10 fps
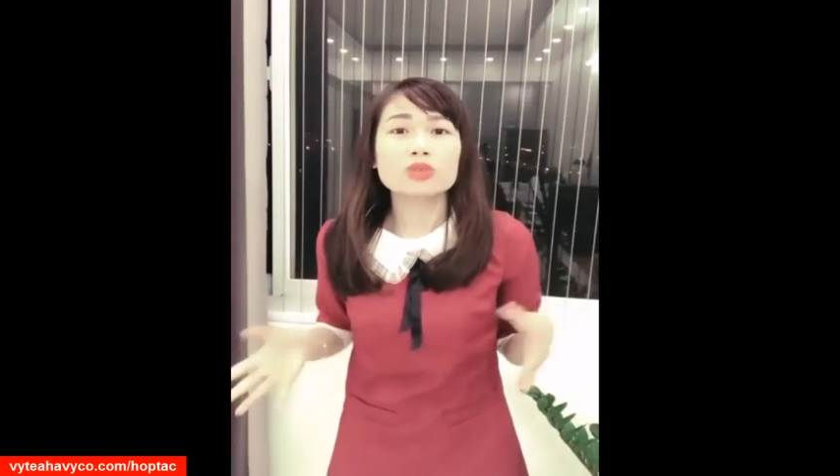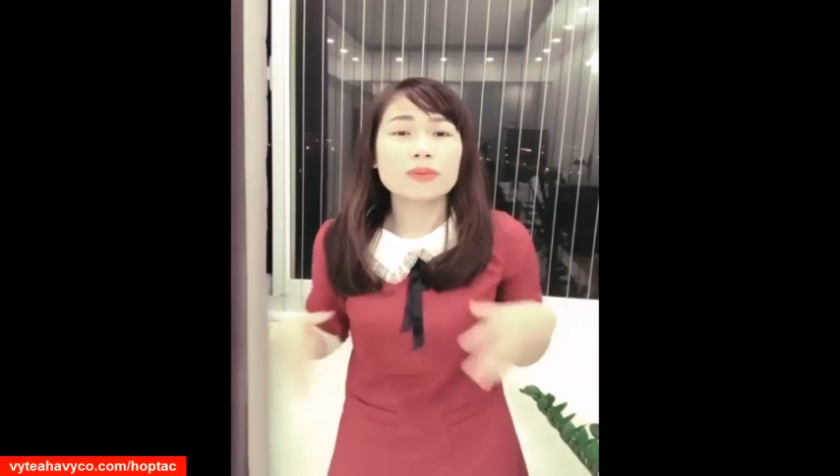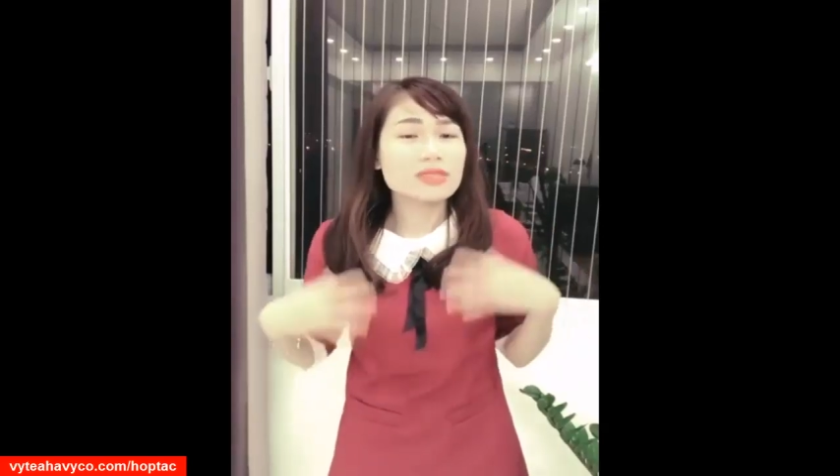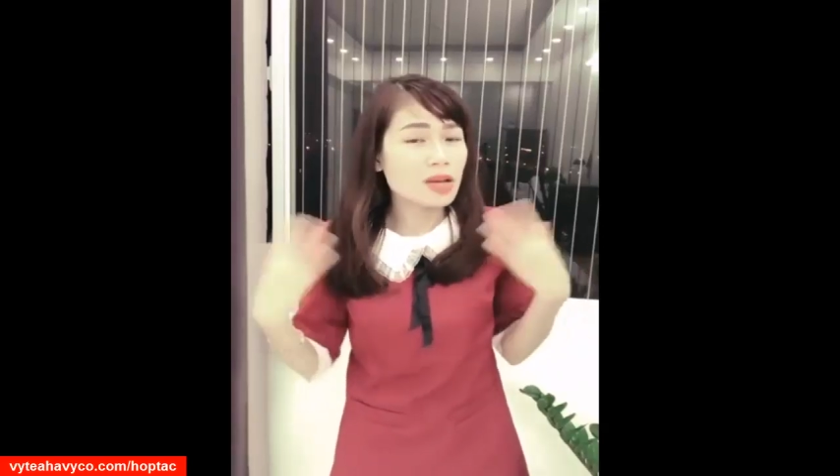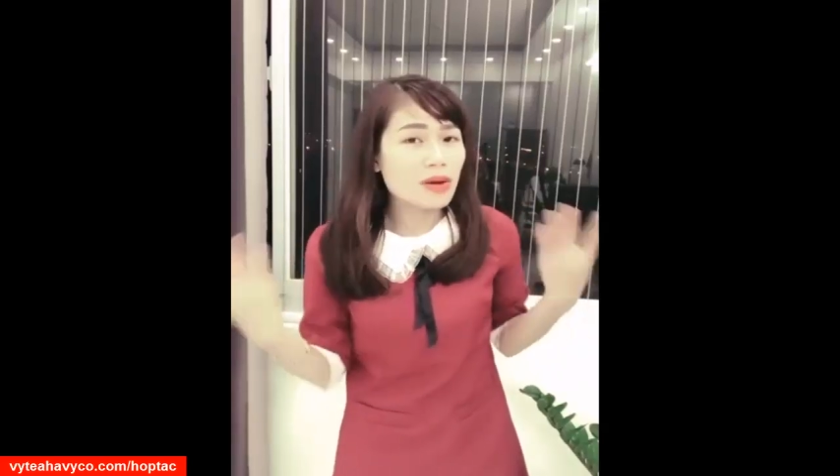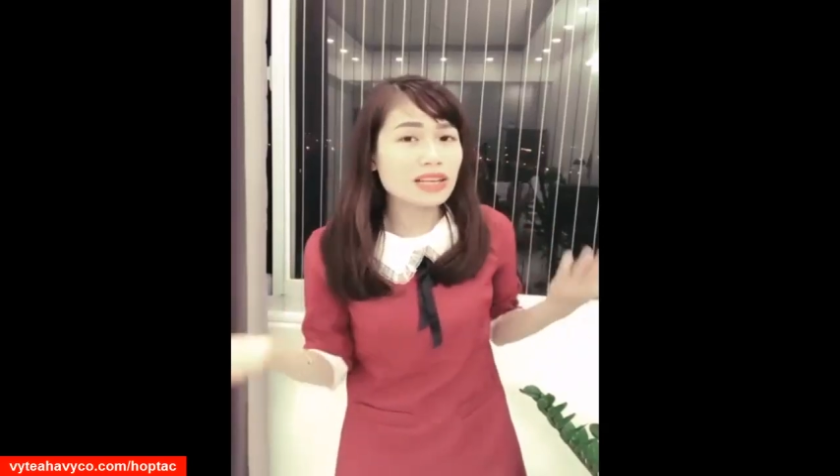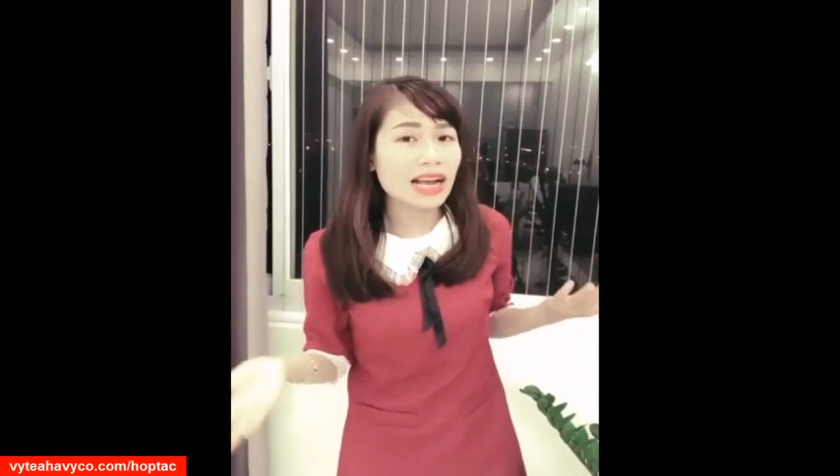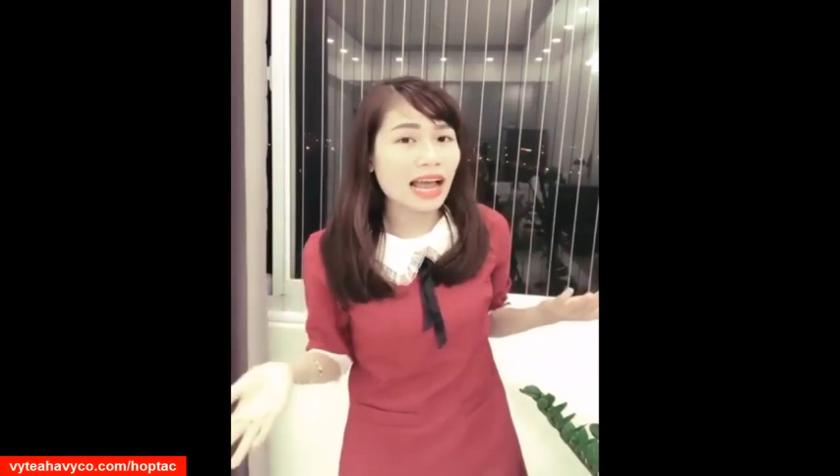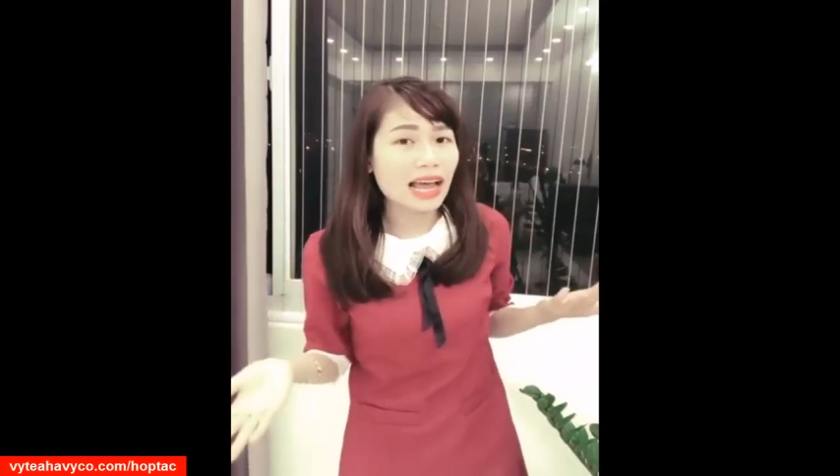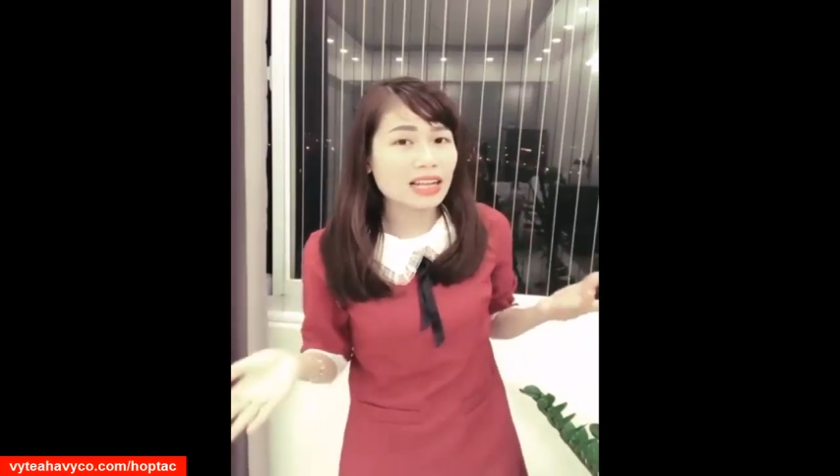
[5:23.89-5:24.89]
tập chơi bời
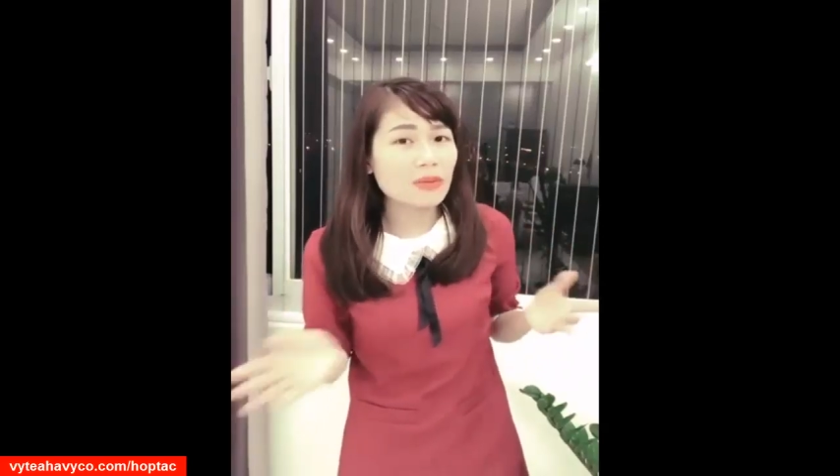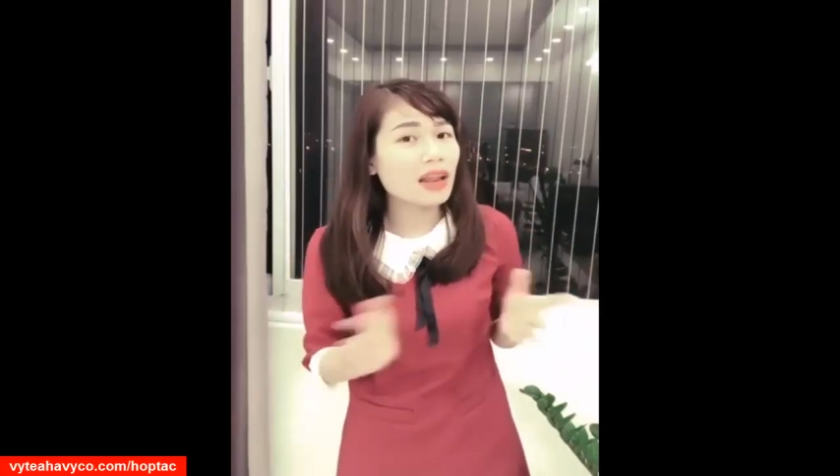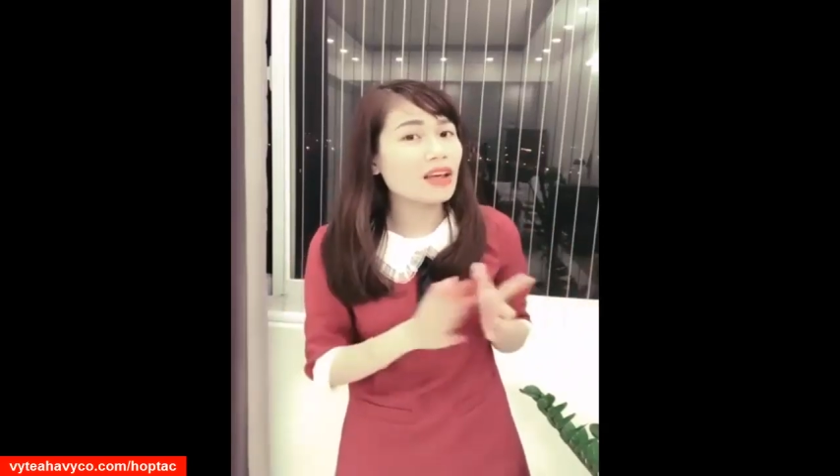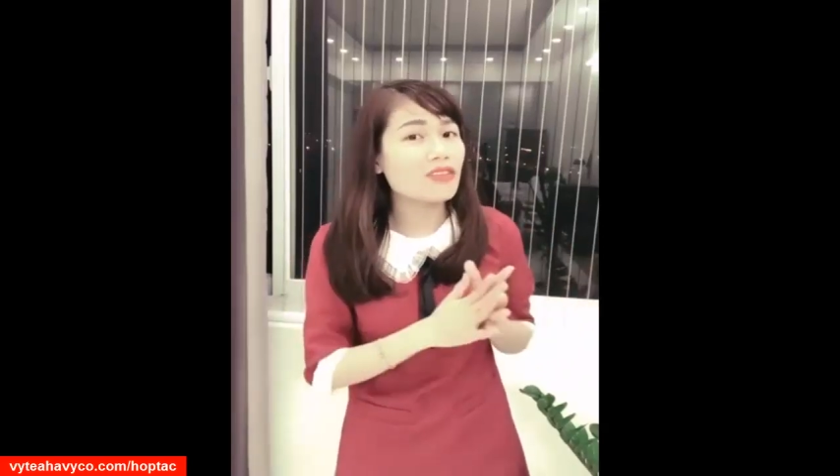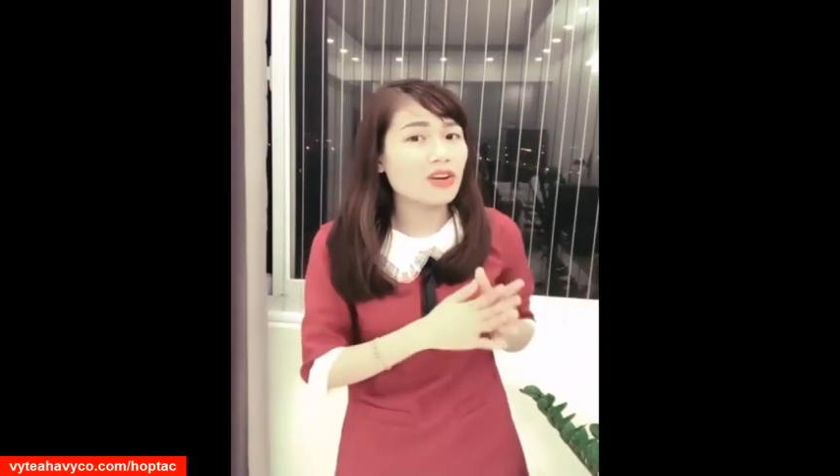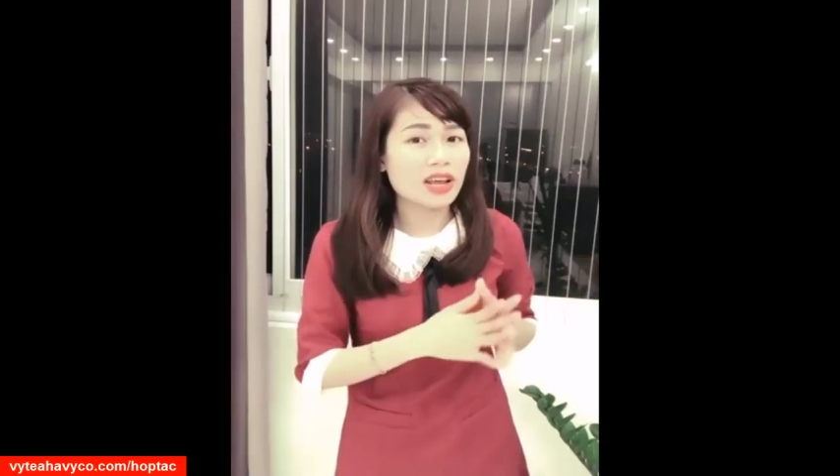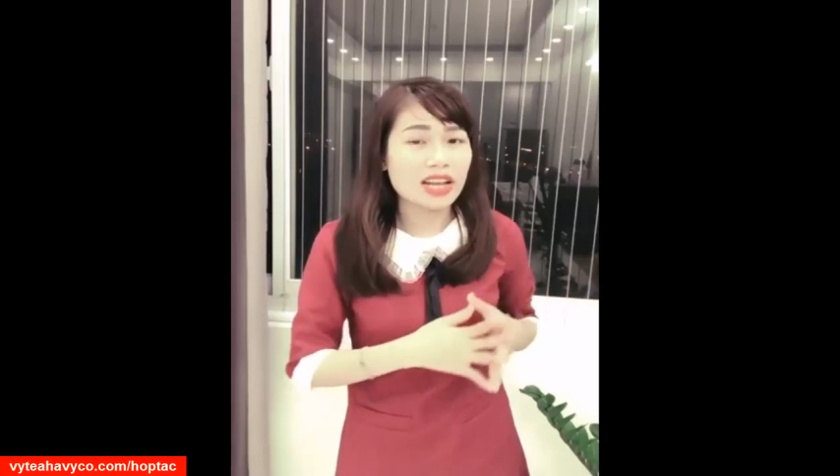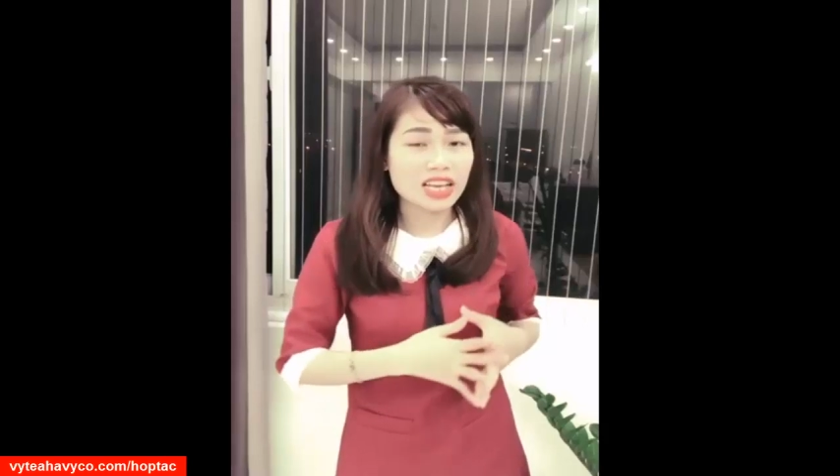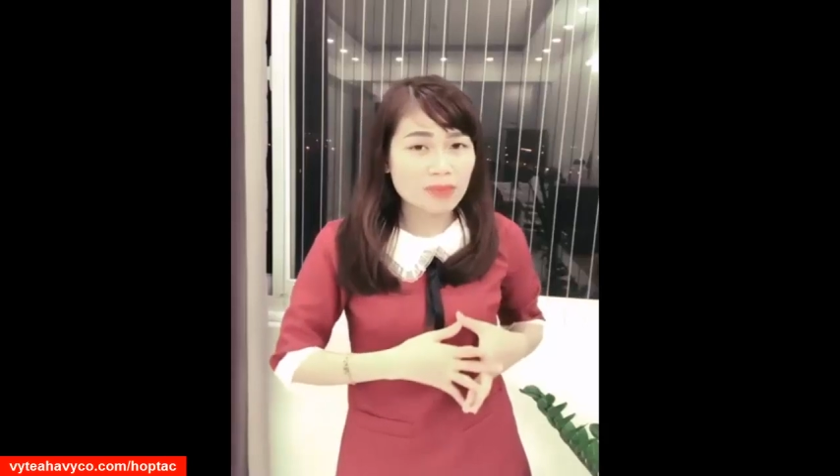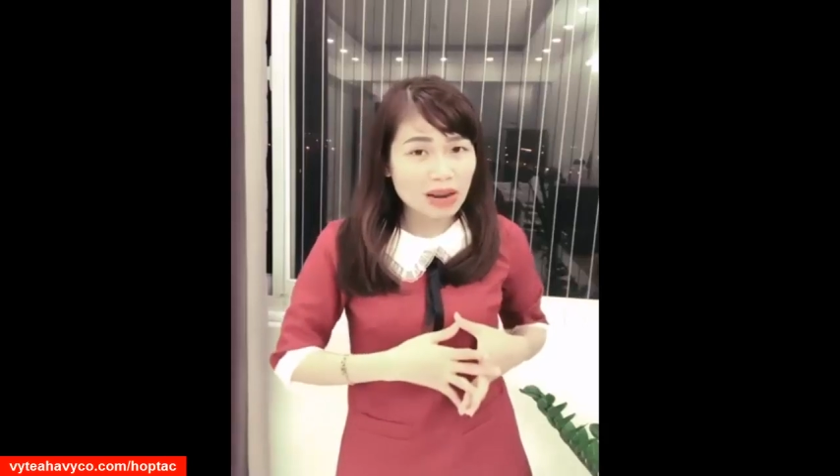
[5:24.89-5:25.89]
chẳng hạn các bạn hãy vào đấy
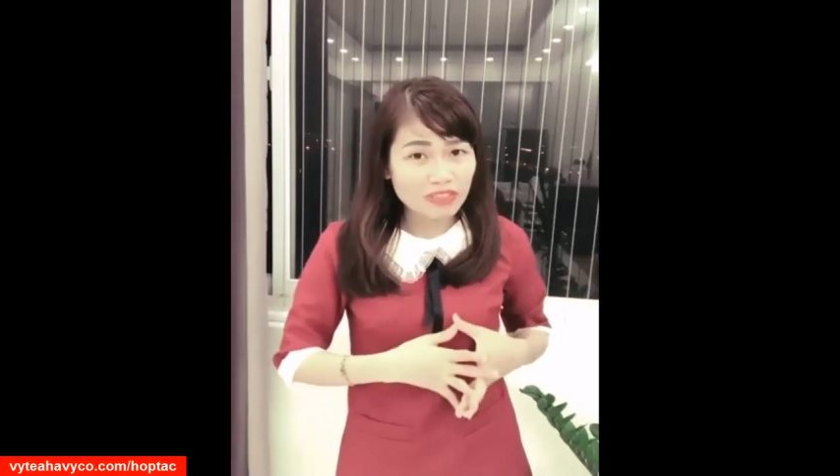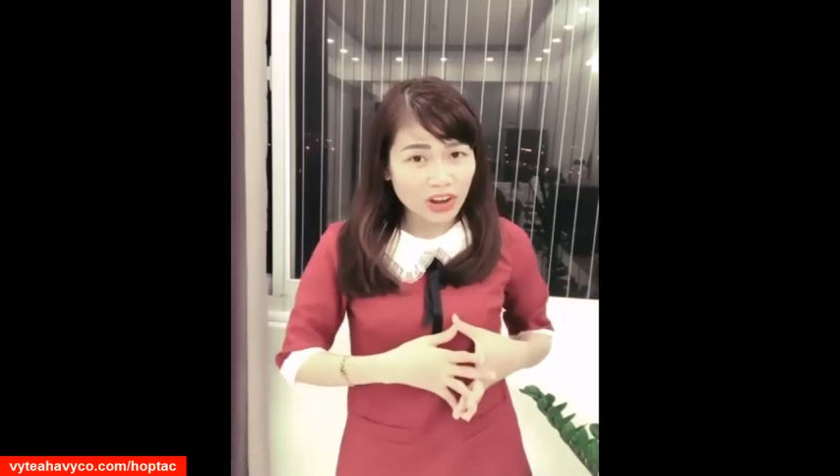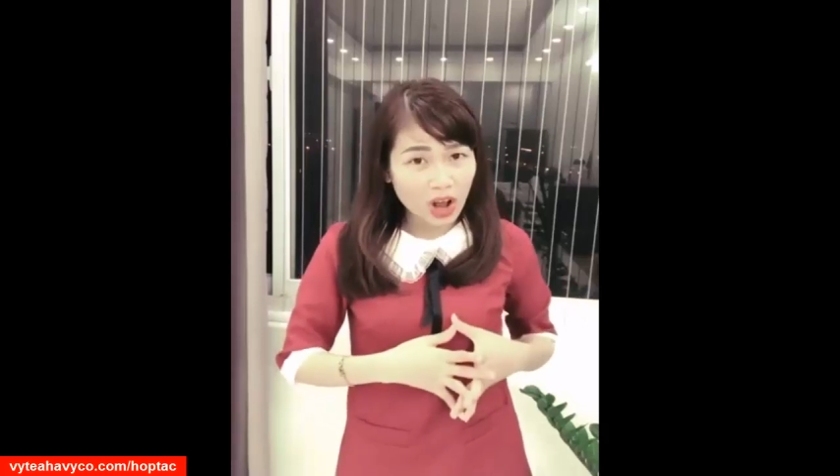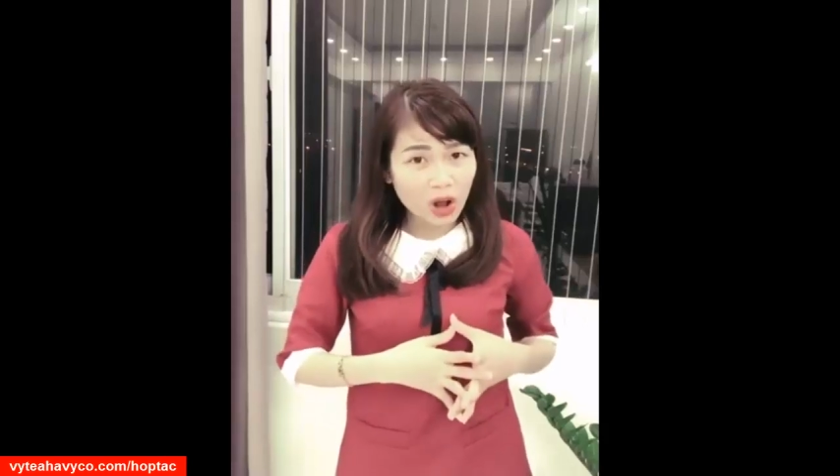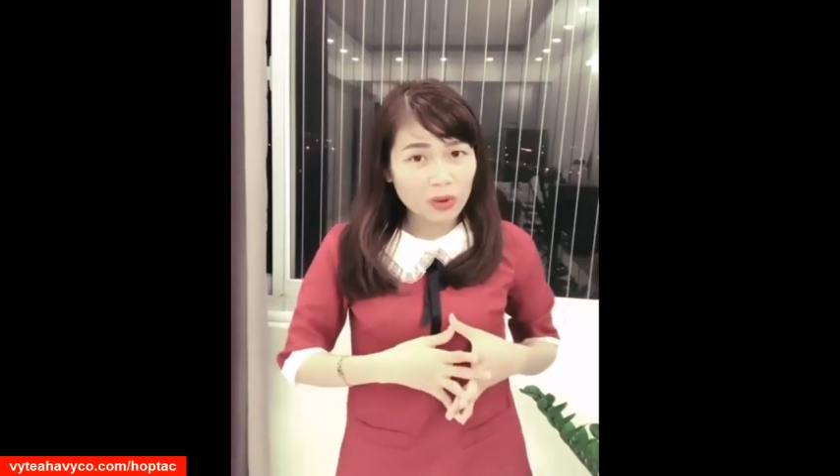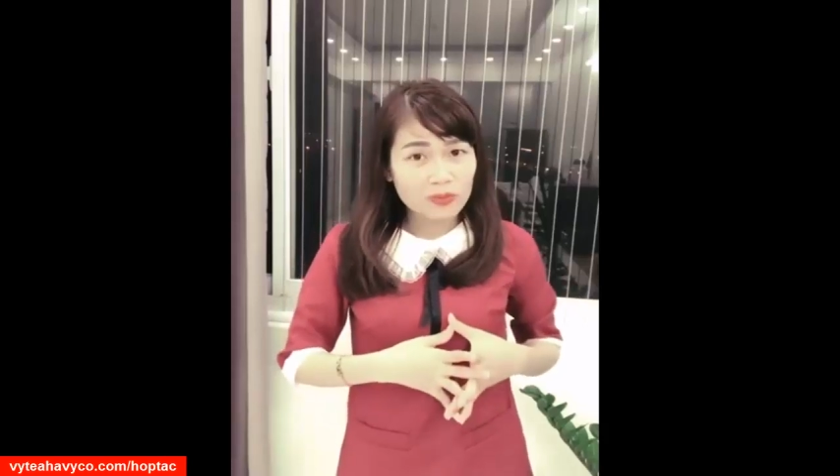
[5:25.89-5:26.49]
để kết bạn với họ